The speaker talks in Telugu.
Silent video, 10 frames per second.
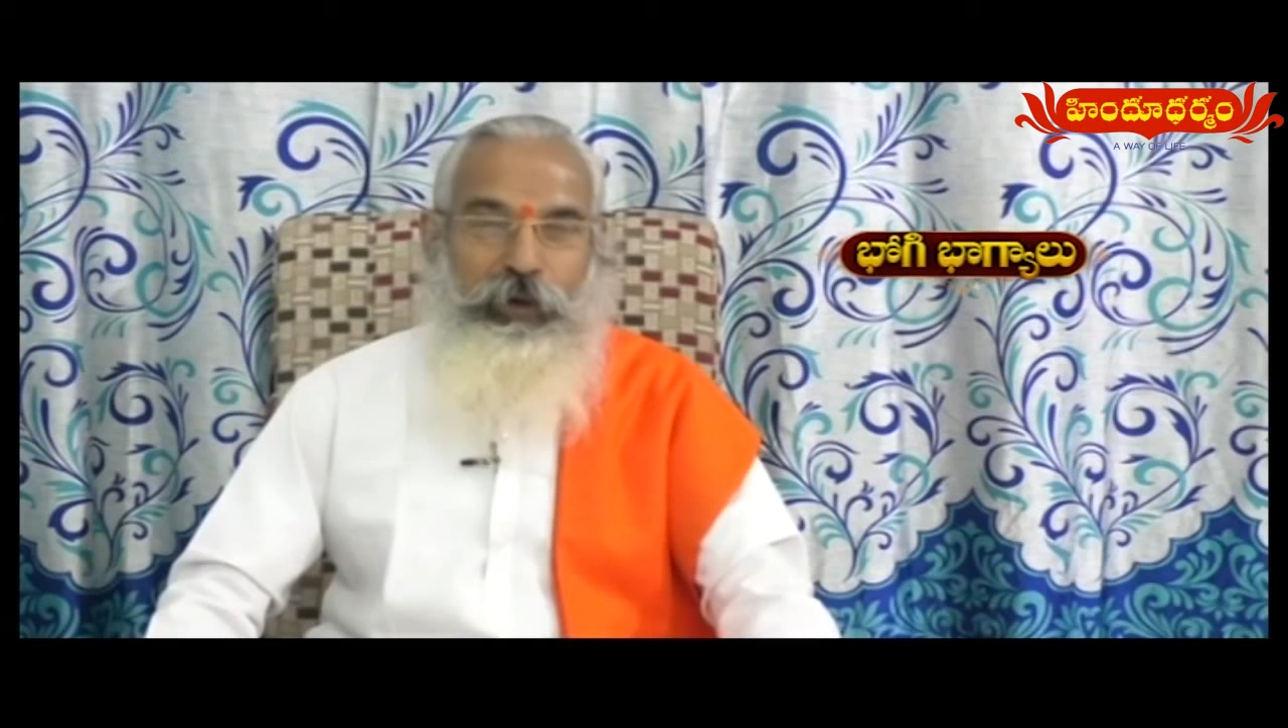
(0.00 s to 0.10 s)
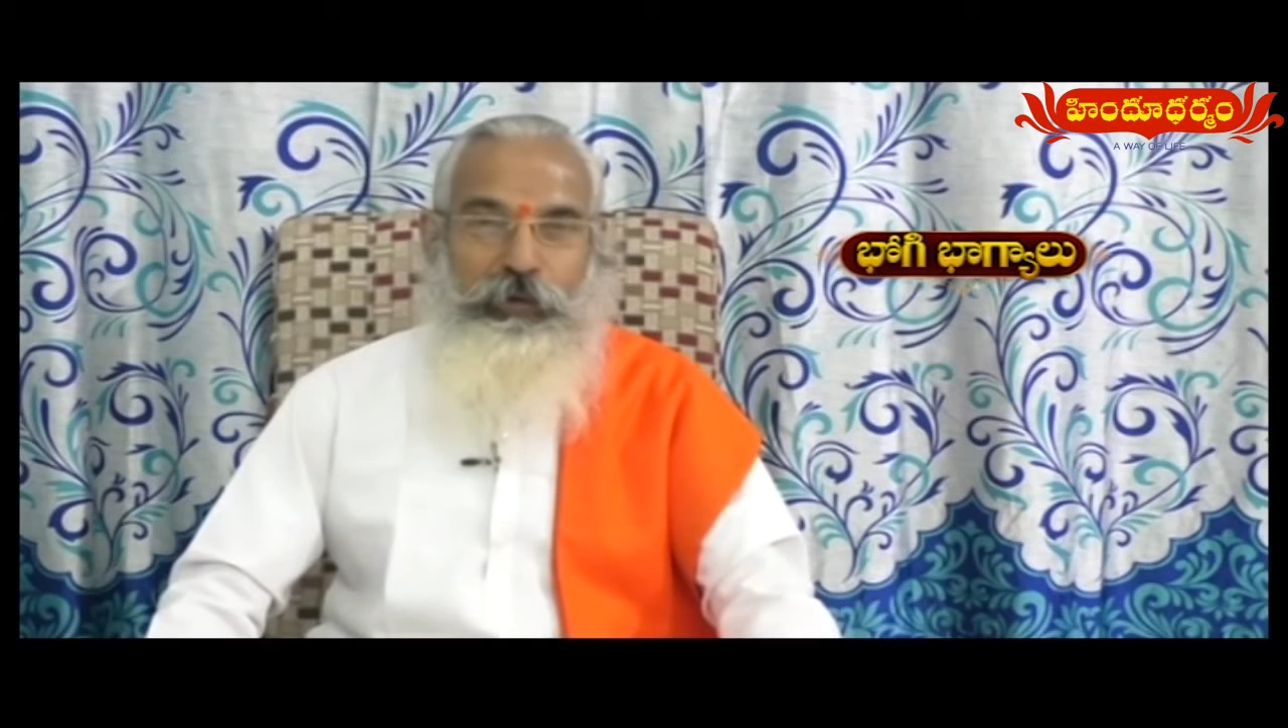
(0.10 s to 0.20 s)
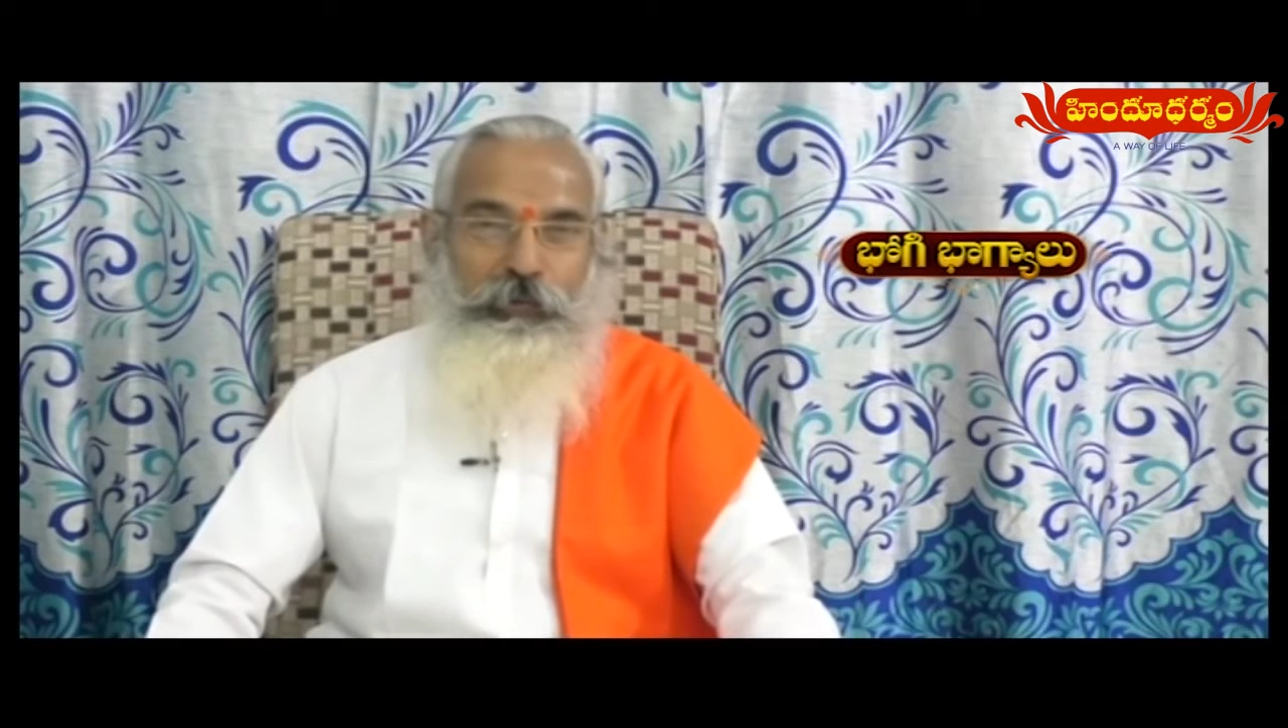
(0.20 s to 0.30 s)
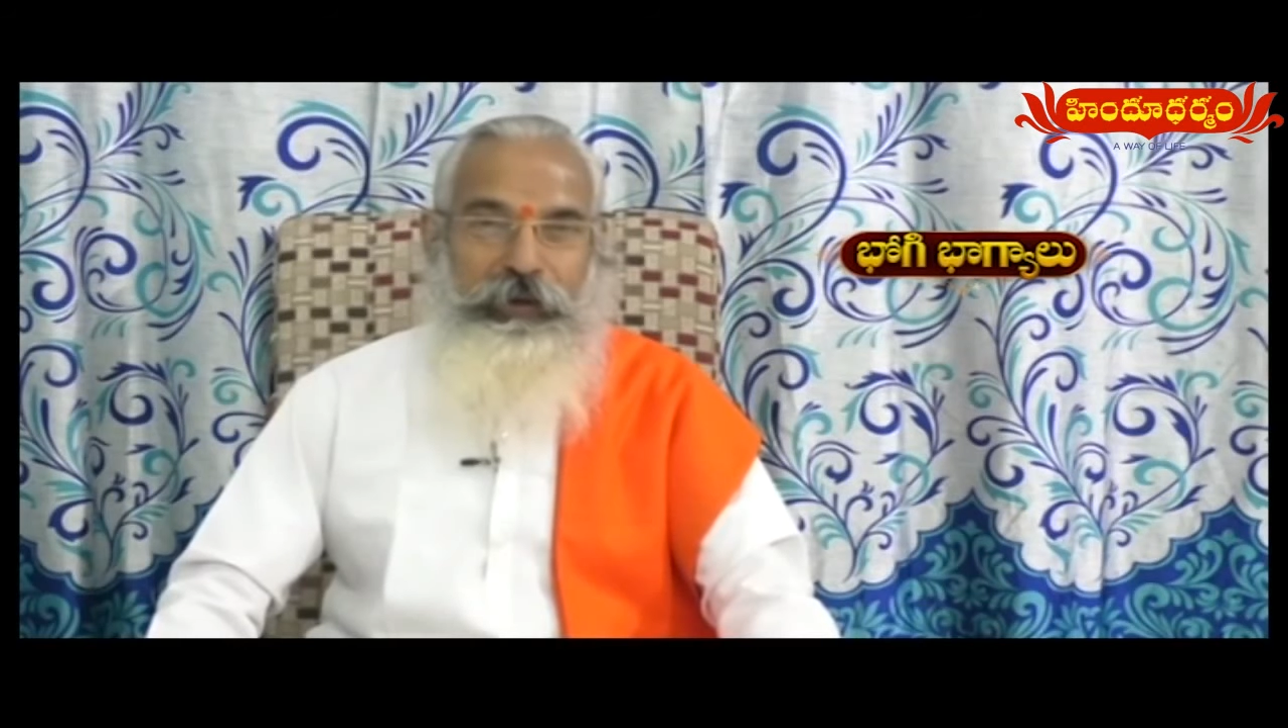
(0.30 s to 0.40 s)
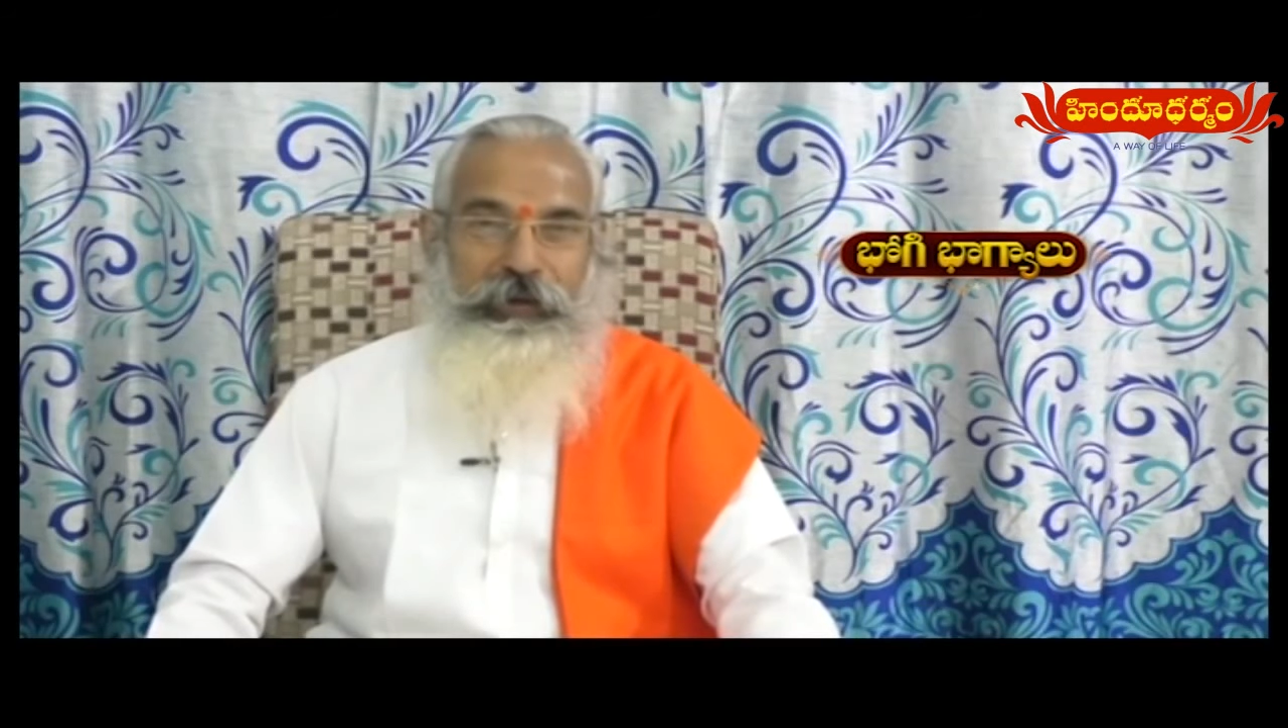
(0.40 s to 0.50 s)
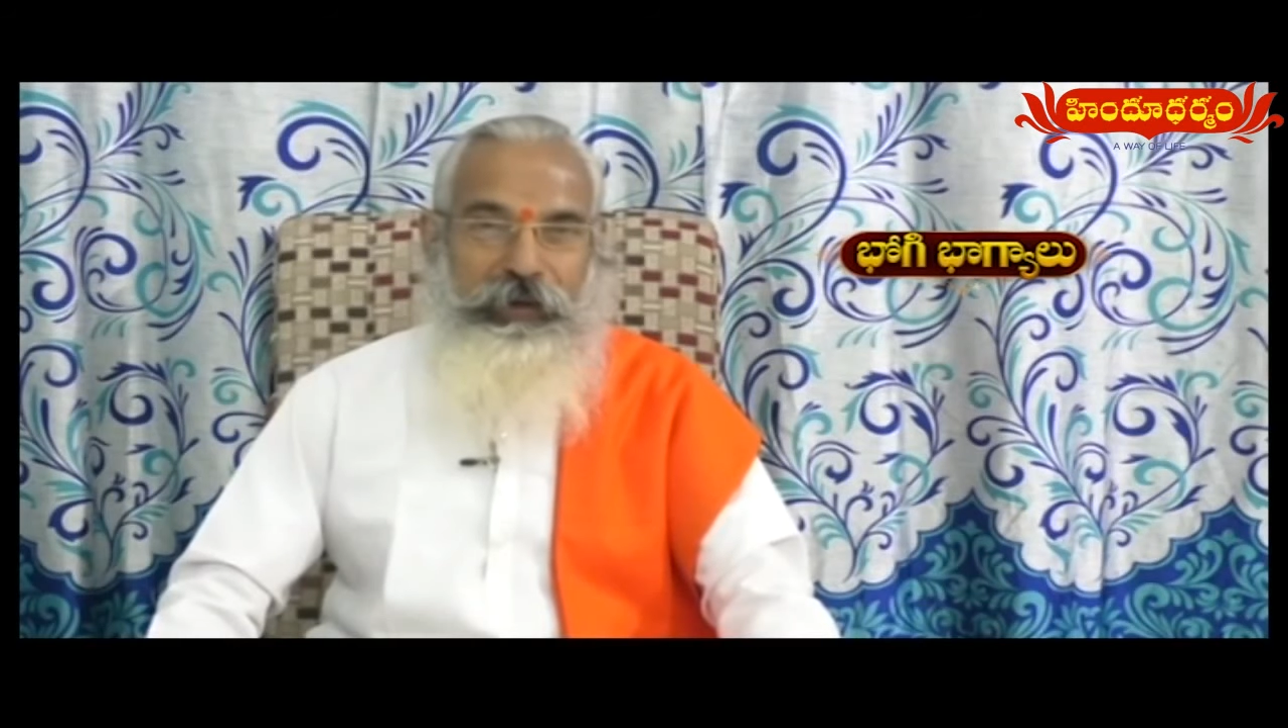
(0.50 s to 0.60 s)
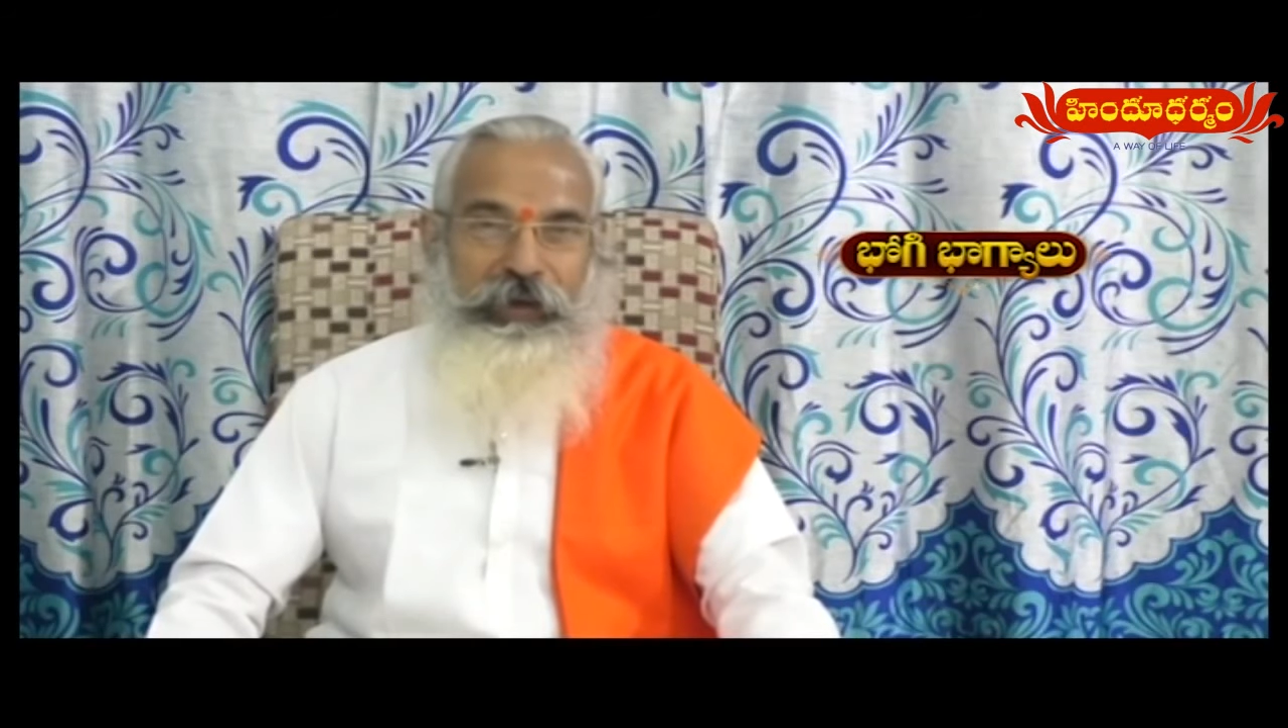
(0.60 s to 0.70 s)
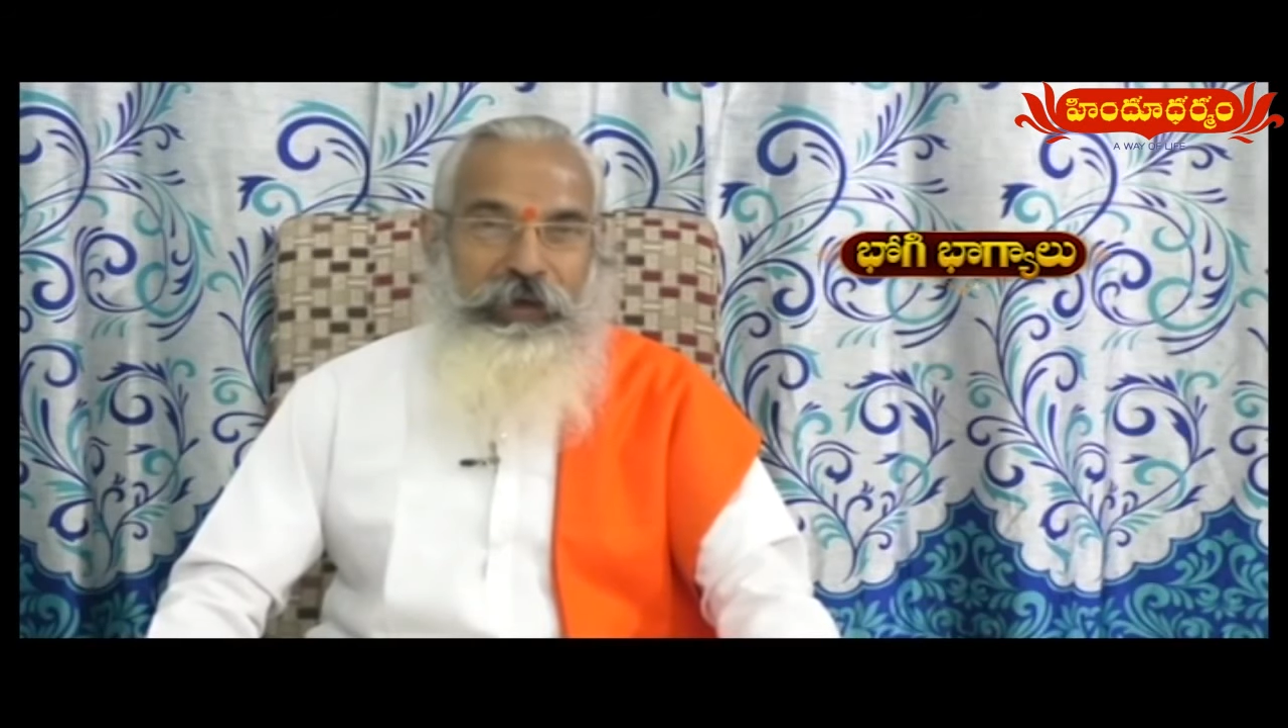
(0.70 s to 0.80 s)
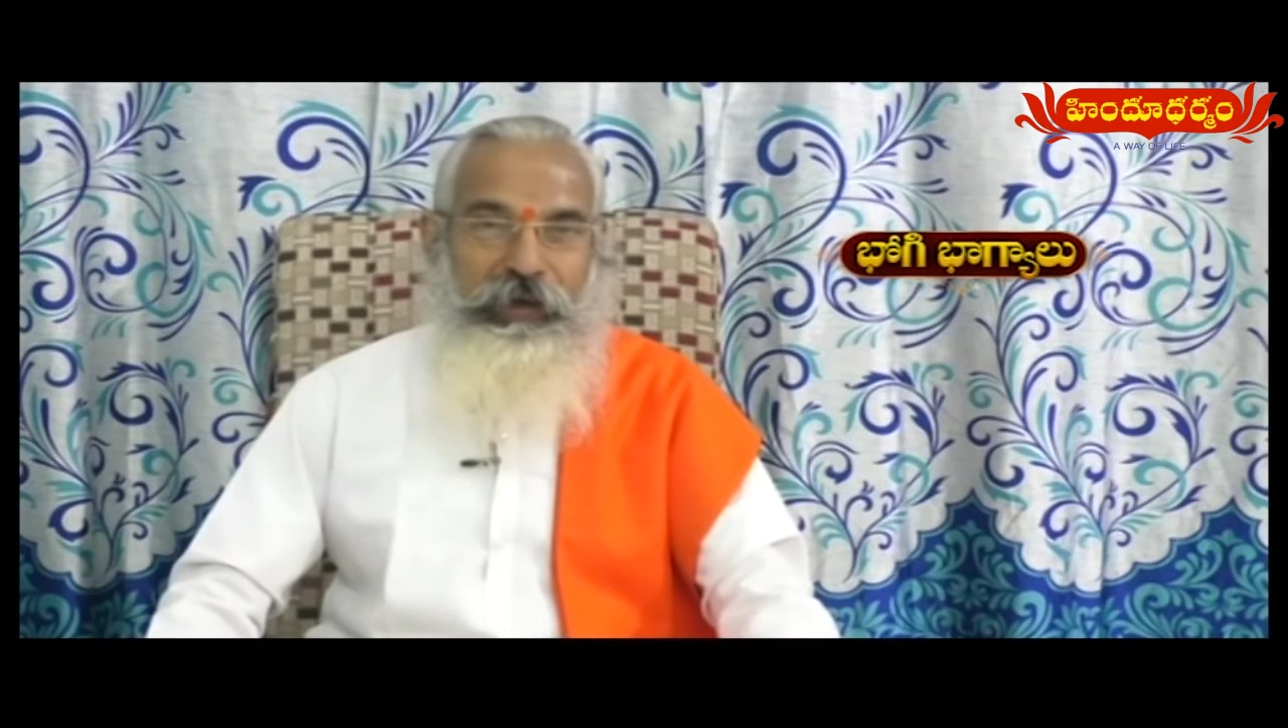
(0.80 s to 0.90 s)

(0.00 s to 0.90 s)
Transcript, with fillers: ఉన్నటువంటి